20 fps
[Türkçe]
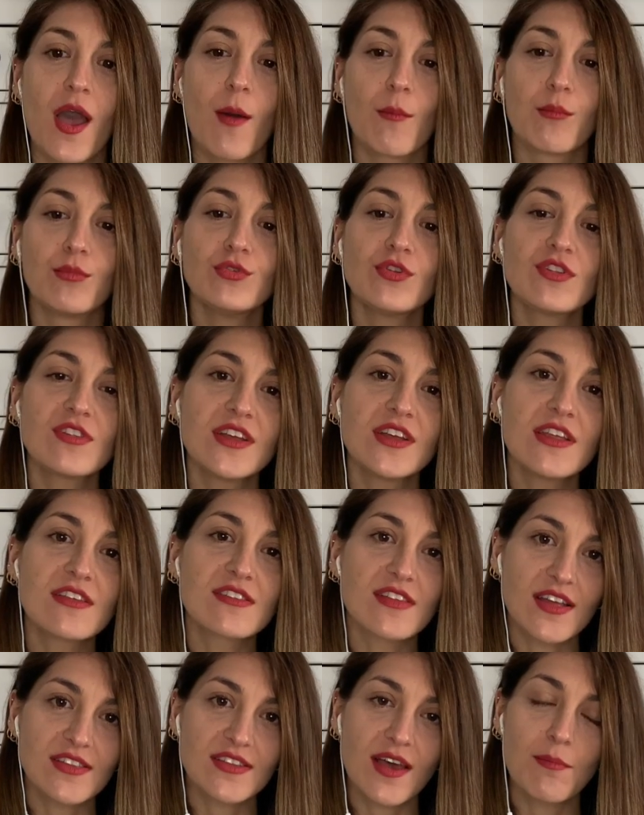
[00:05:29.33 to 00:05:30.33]
Bunun üzerine
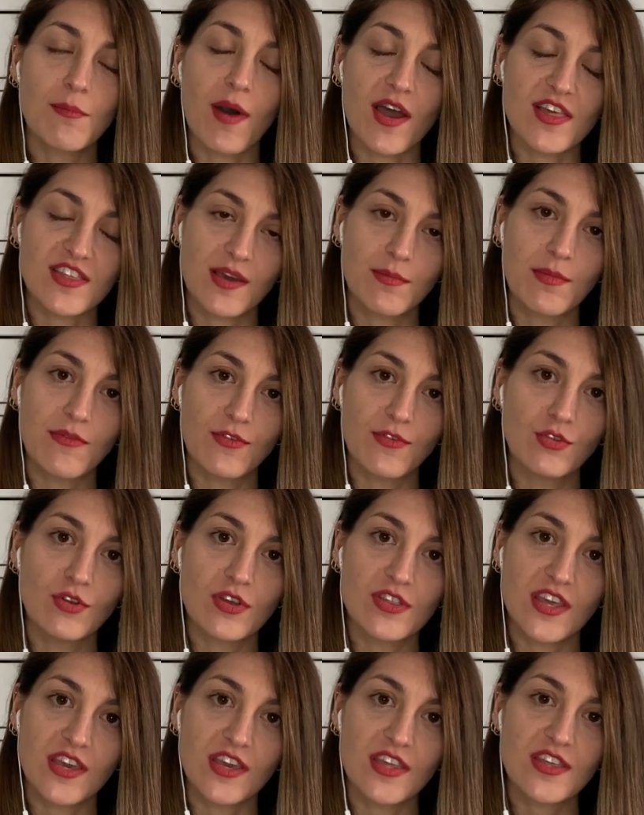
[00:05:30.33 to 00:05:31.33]
zaten başka bir video
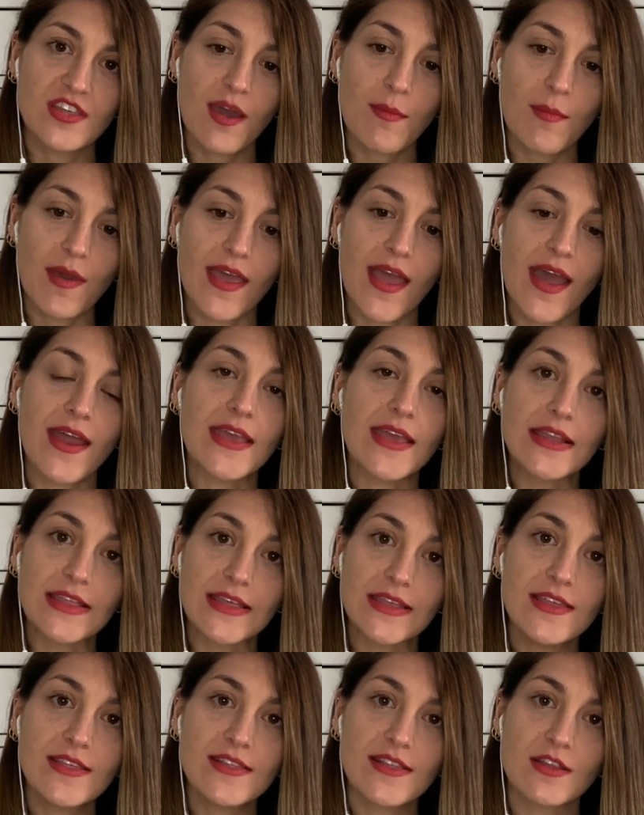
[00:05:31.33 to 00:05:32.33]
çekeceğim. Eğer
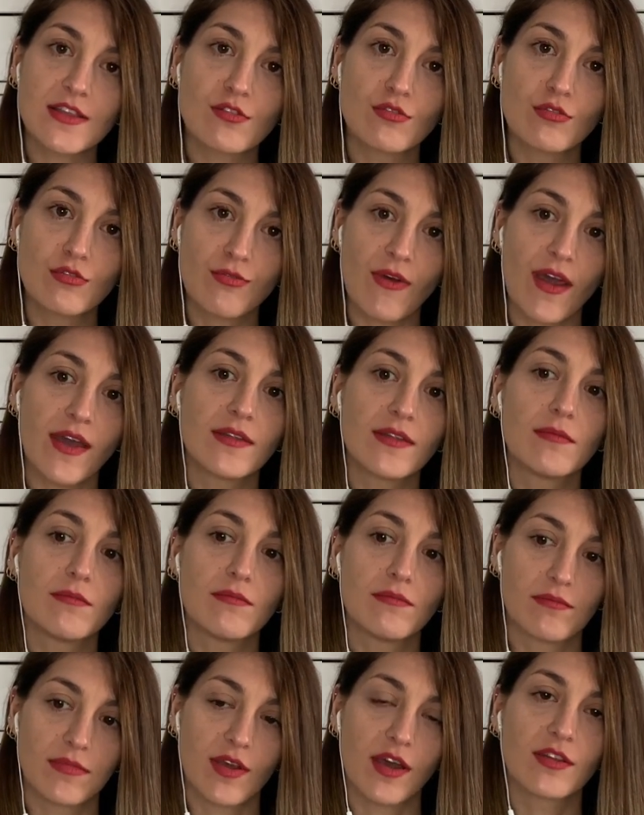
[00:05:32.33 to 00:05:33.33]
ilgiliyseniz lütfen
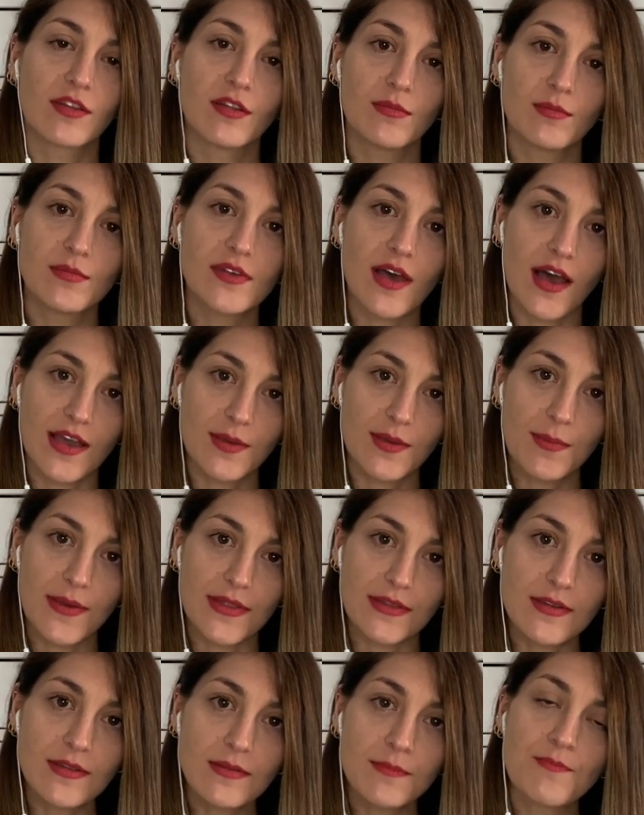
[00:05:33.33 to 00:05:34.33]
kanalımı takip
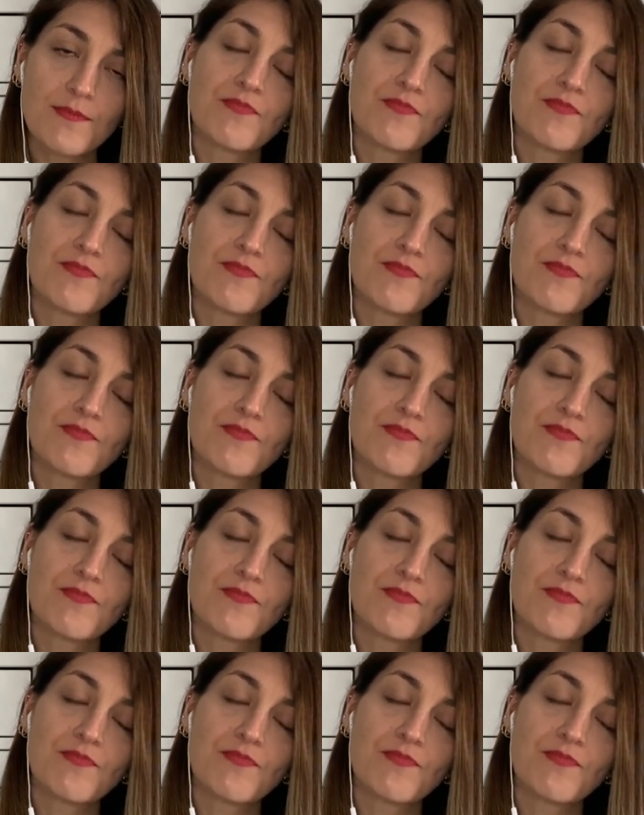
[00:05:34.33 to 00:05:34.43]
edin.